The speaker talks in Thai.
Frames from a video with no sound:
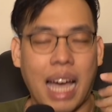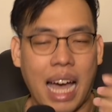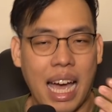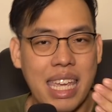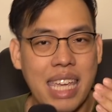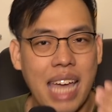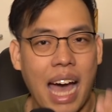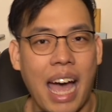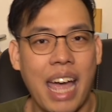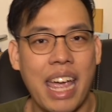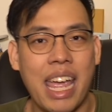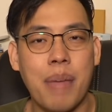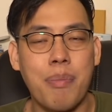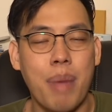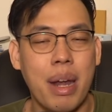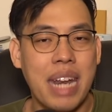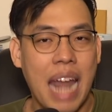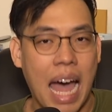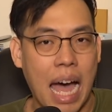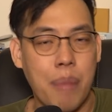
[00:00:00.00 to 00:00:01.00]
ขยายให้
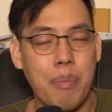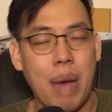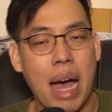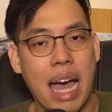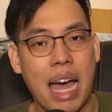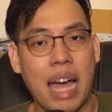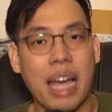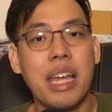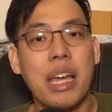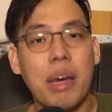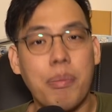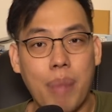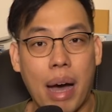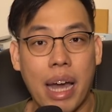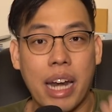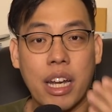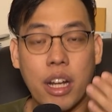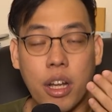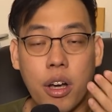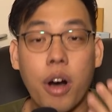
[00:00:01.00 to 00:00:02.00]
มันดังมาก
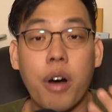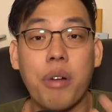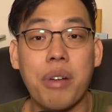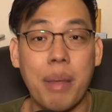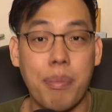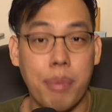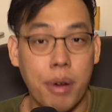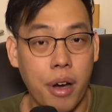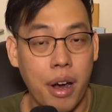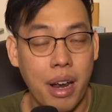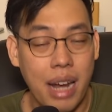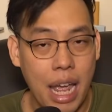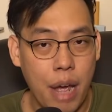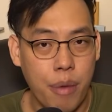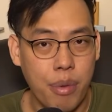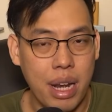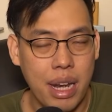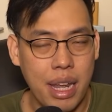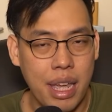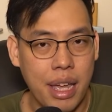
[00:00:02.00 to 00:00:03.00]
มันก็เรียบร้อยแล้ว
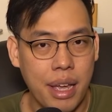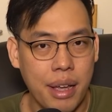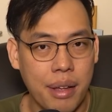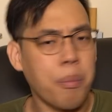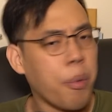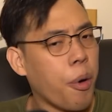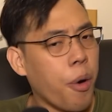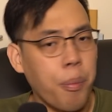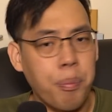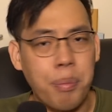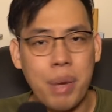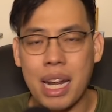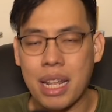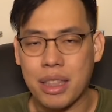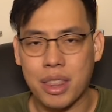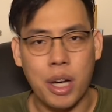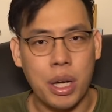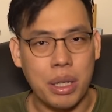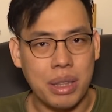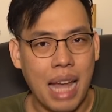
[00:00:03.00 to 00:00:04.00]
นั่นเองผมไม่ได้
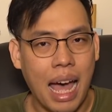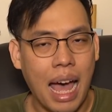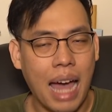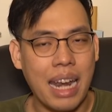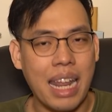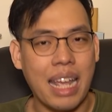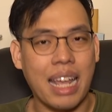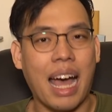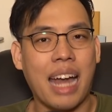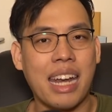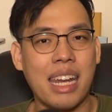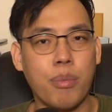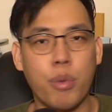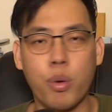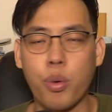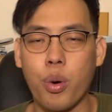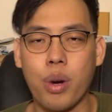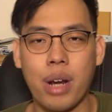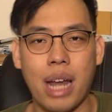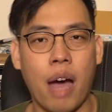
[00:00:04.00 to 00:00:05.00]
ต่อต้านในการที่พ
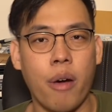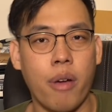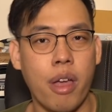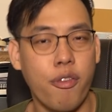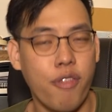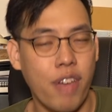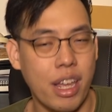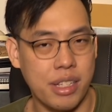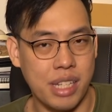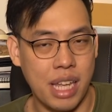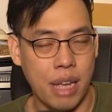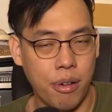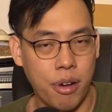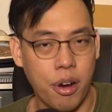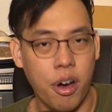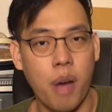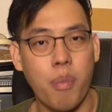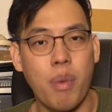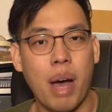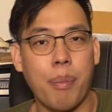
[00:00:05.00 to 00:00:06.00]
วกคุณเอาเอฟเฟกต์เสียง
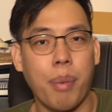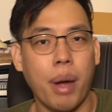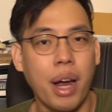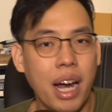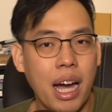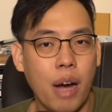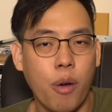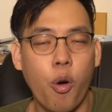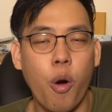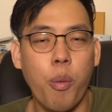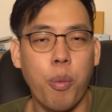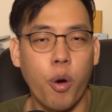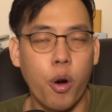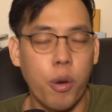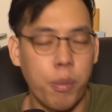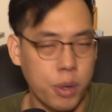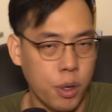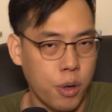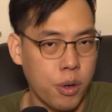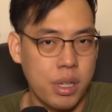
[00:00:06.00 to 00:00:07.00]
ร้องมาเพื่อควบคุ
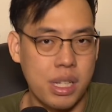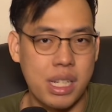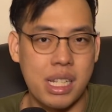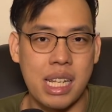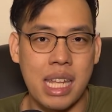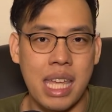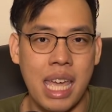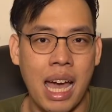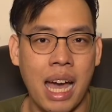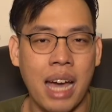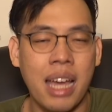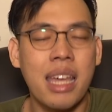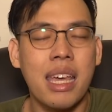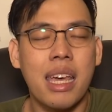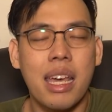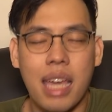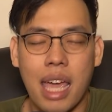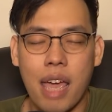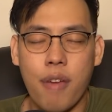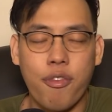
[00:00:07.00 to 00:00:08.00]
มโทนเสียง
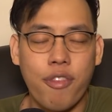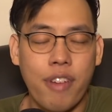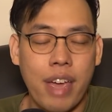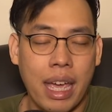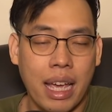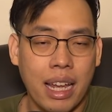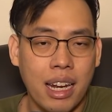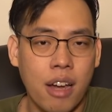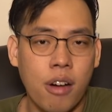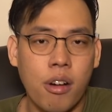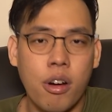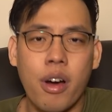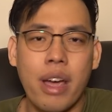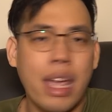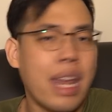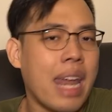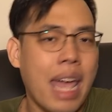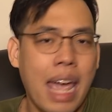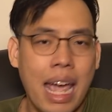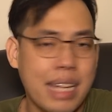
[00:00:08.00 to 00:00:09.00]
เอฟเฟกต์แล้วก็
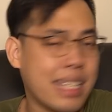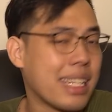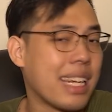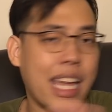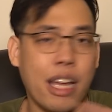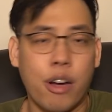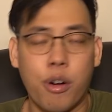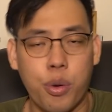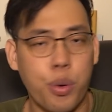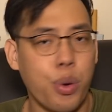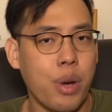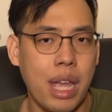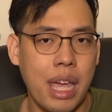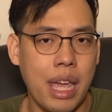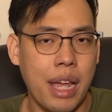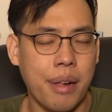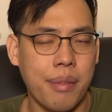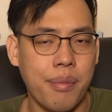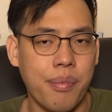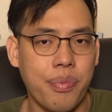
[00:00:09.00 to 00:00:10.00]
enhance อะไรของคุณเอ
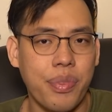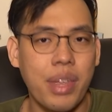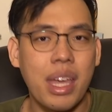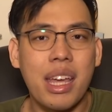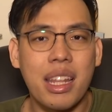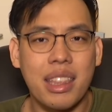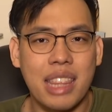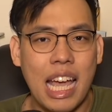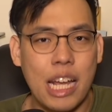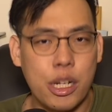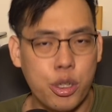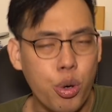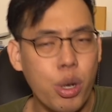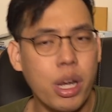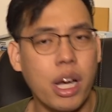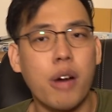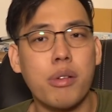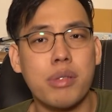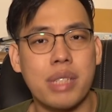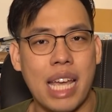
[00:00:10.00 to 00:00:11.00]
งแต่ช่วย
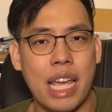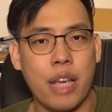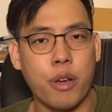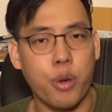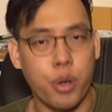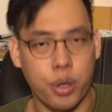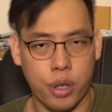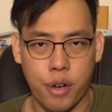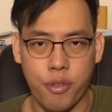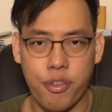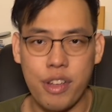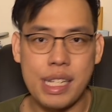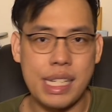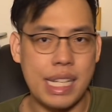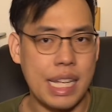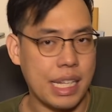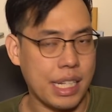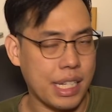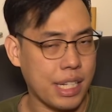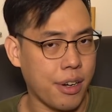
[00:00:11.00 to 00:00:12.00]
เข้าใจกฎของฟิ
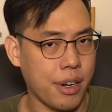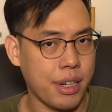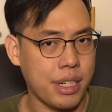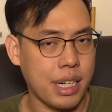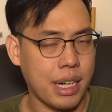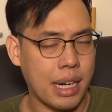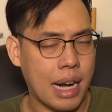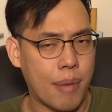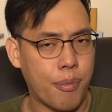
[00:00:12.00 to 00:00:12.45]
สิกส์หน่อยเถอะค